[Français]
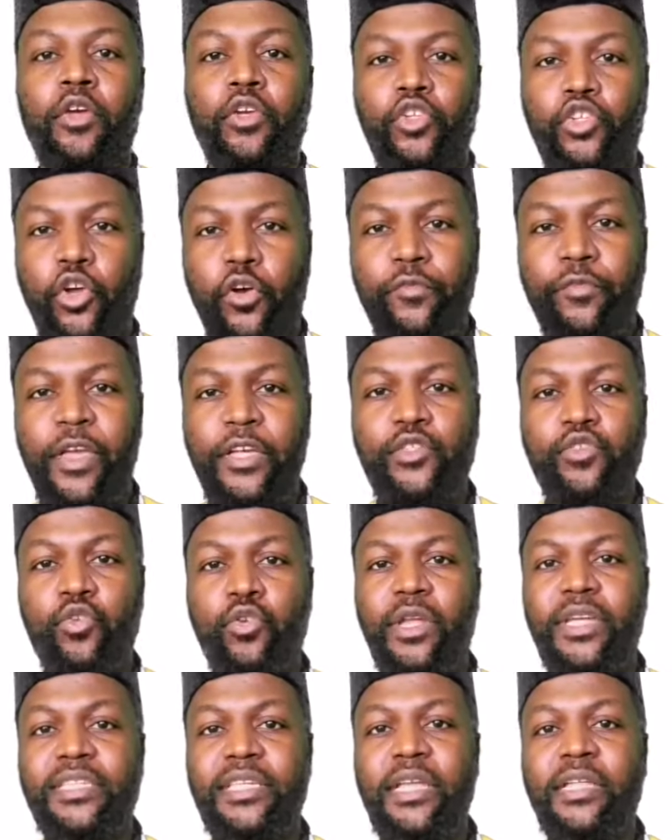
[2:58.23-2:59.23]
J'en viens
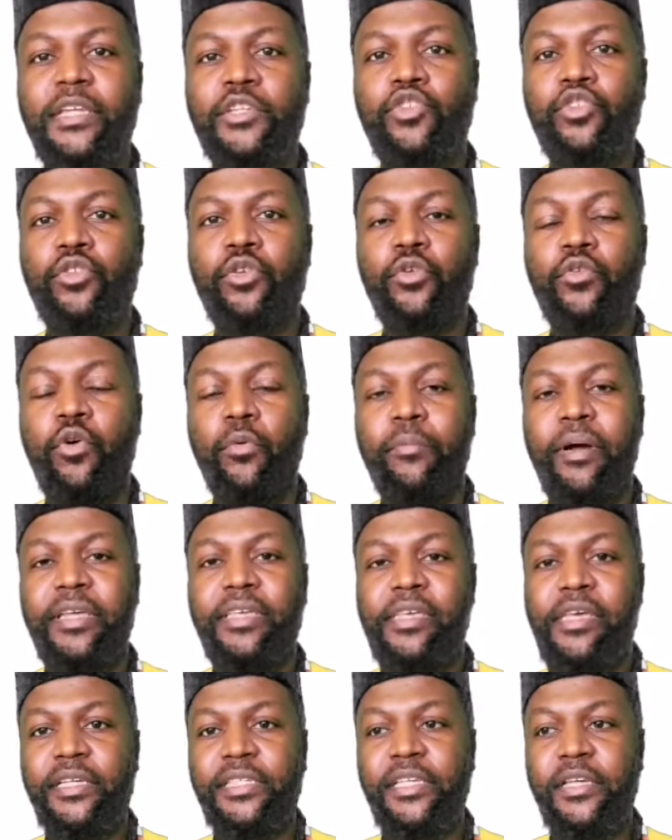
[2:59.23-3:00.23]
sur la stratégie du combat
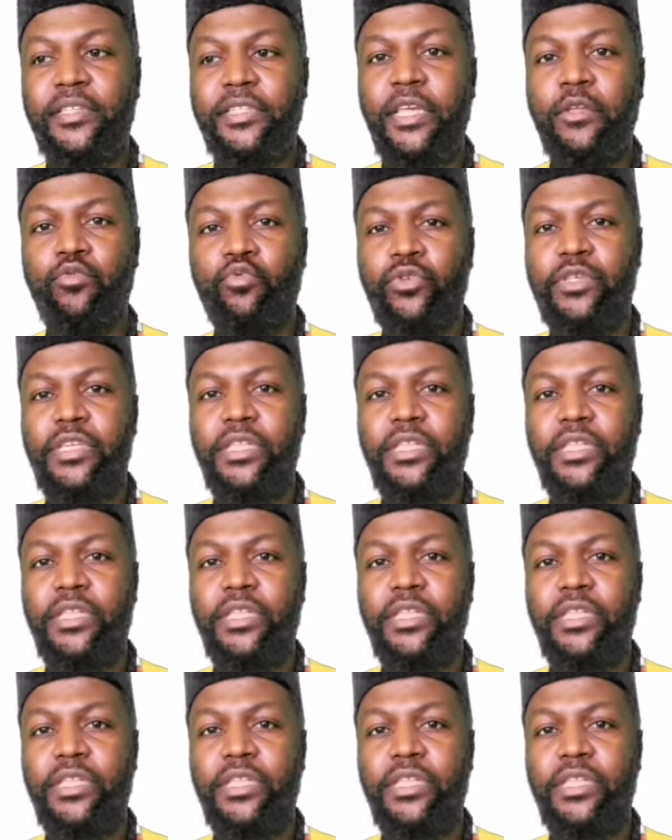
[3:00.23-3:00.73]
qui est censée nous